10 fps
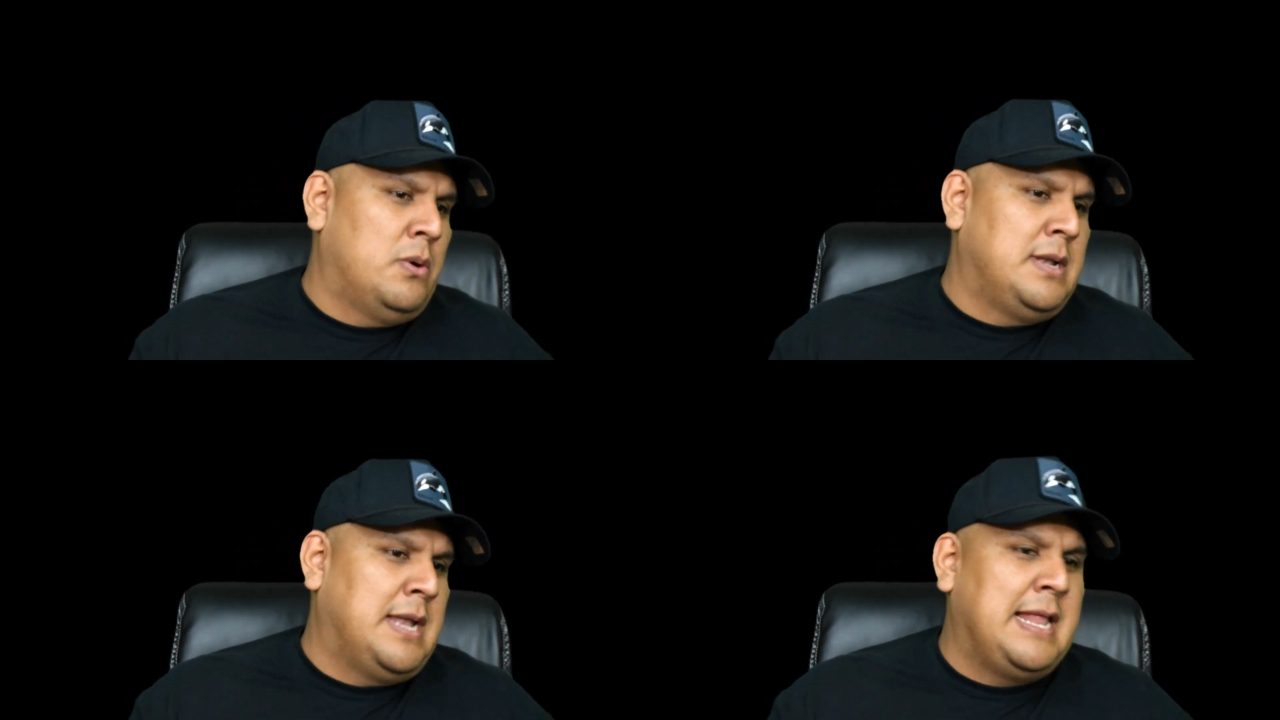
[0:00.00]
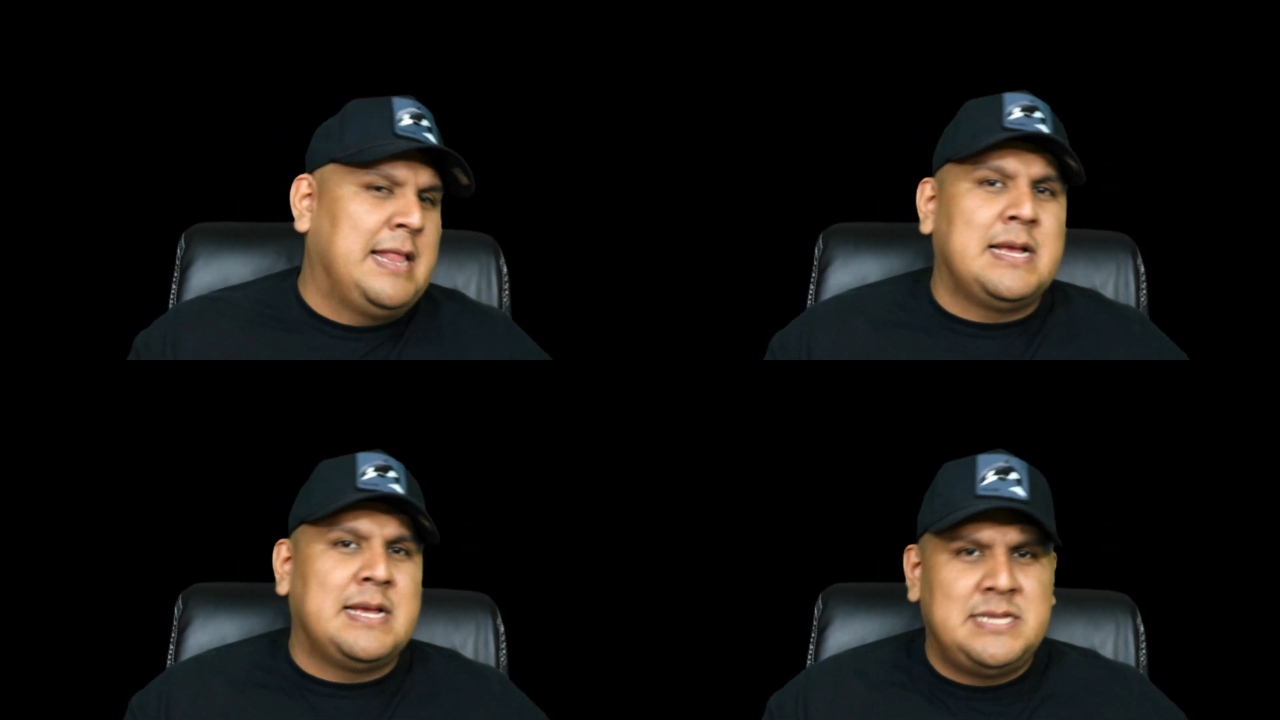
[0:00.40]
La
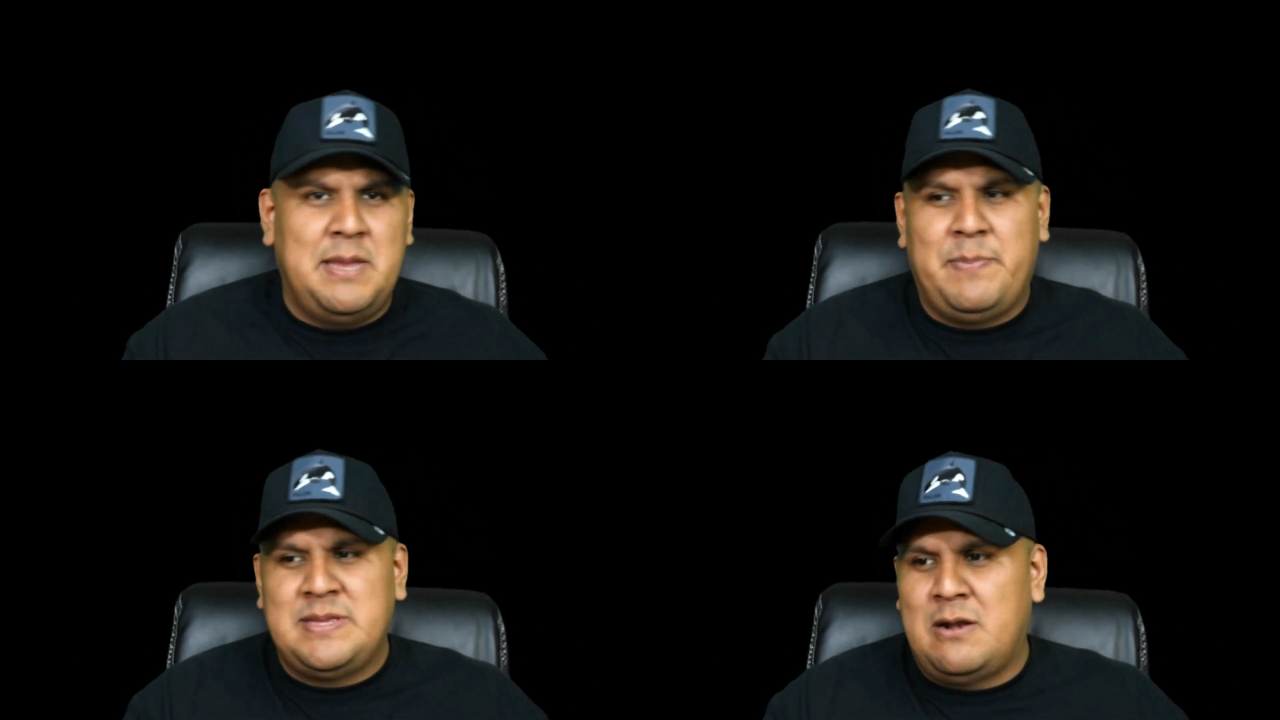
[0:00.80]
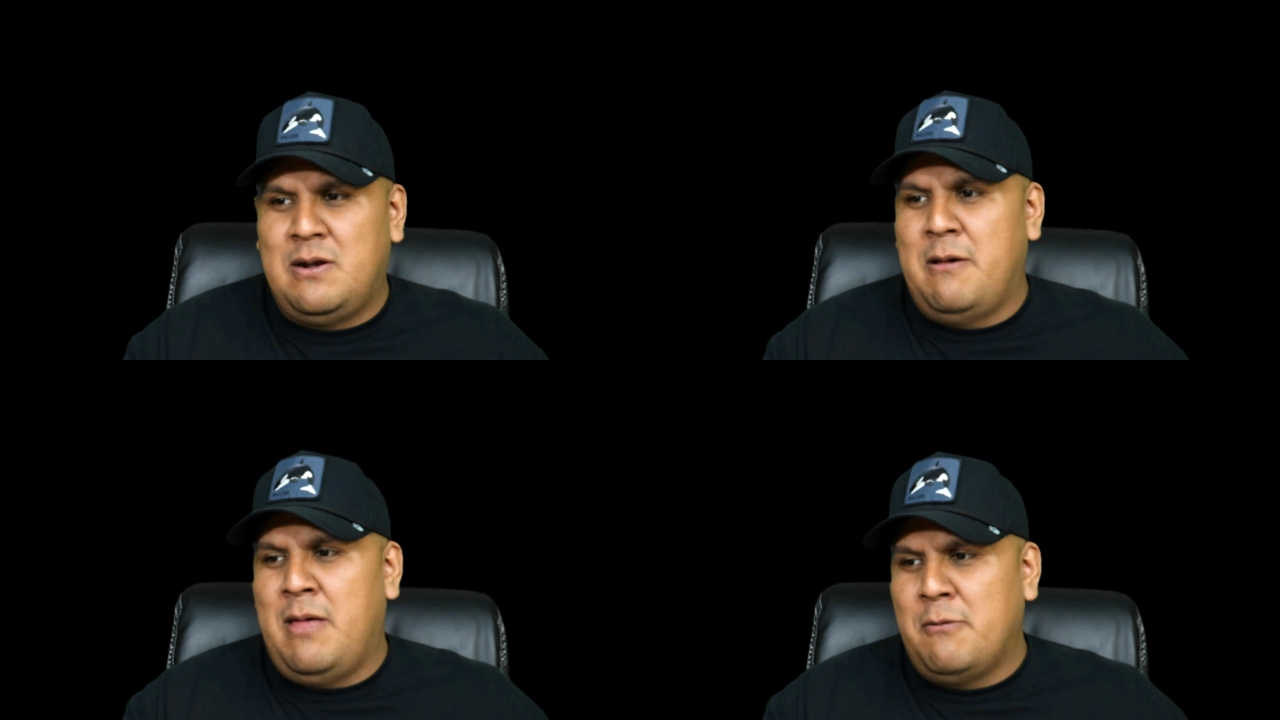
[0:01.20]
neta, sí empezaron a
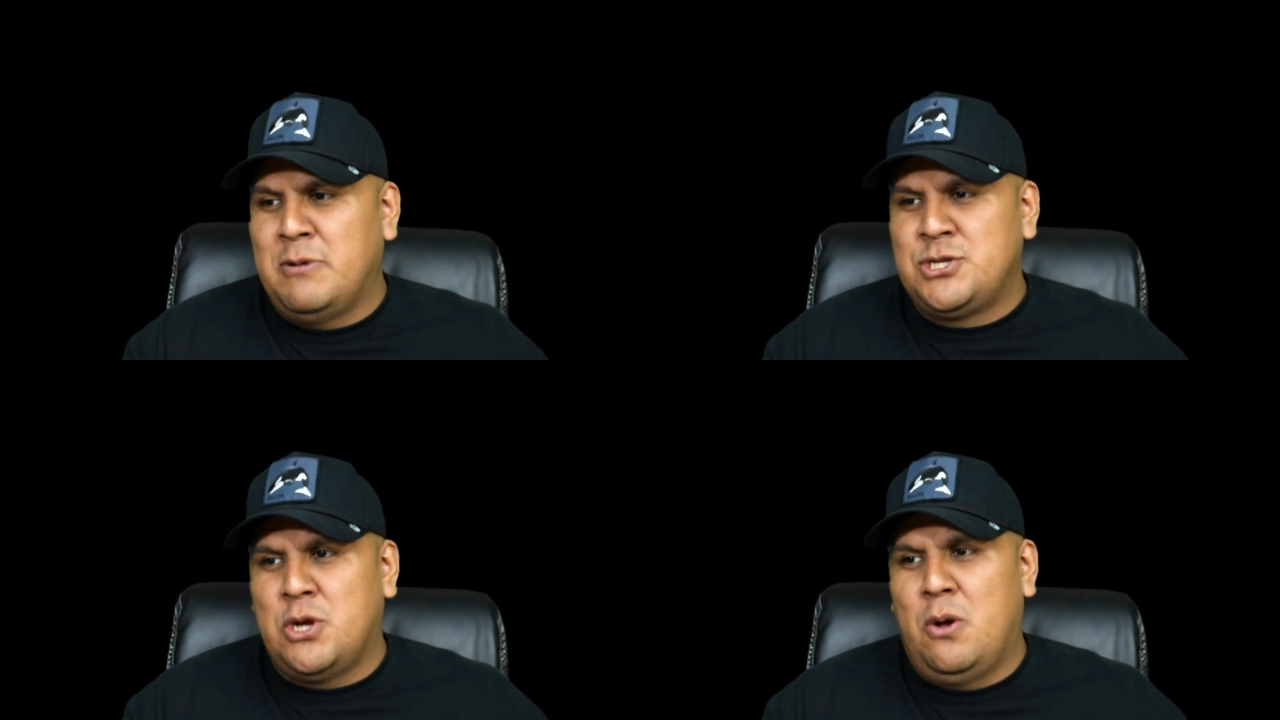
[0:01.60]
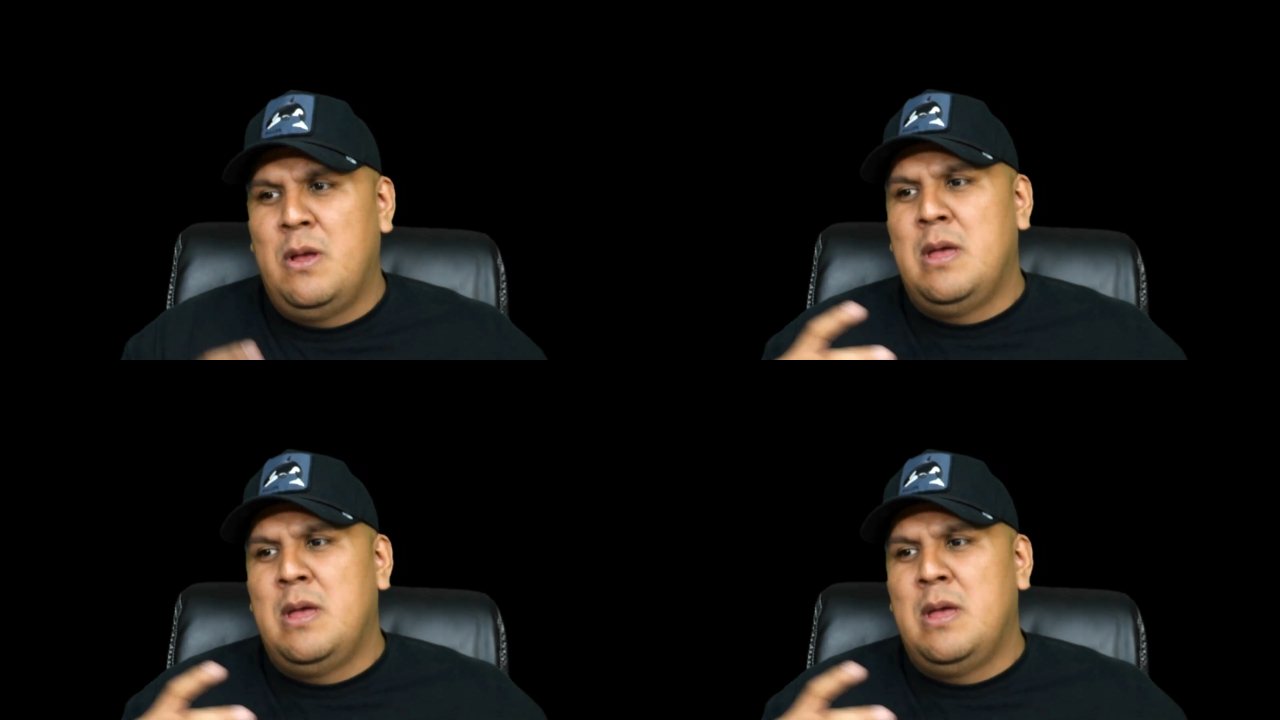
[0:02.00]
dar buen show,